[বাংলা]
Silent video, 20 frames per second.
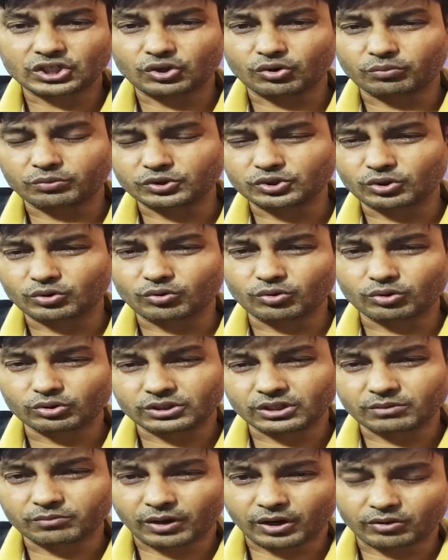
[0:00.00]
সেই অভিযোগগুলো
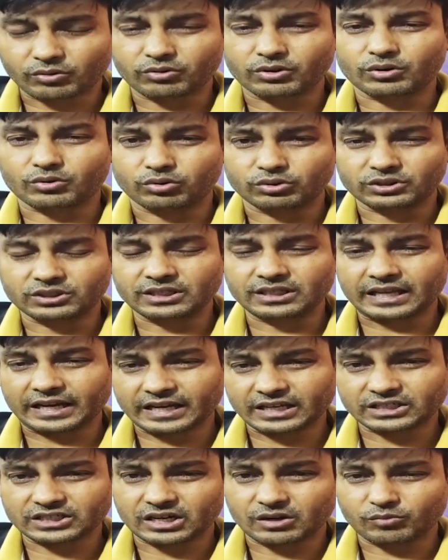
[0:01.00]
তিনি ভালো করে খতিয়ে
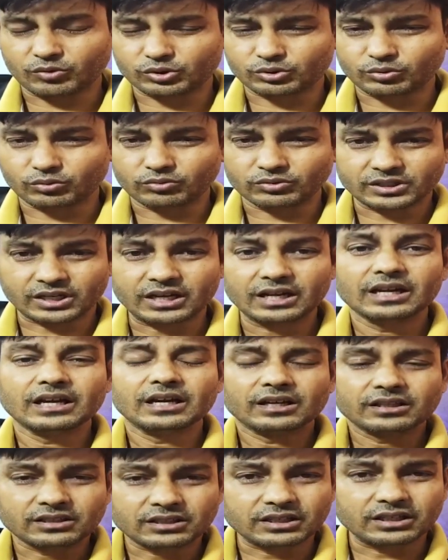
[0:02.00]
দেখেন সেই মতো অনুযায়ী
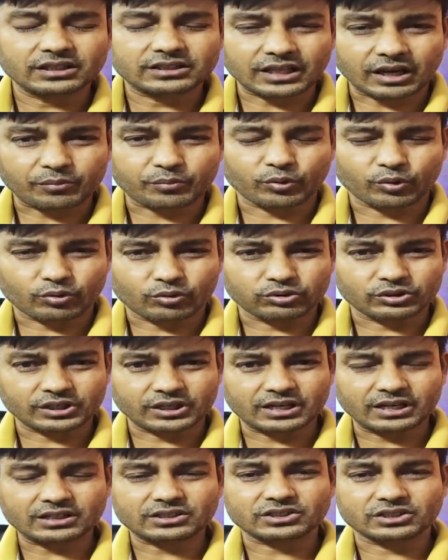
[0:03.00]
তিনি তার পক্ষ থেকে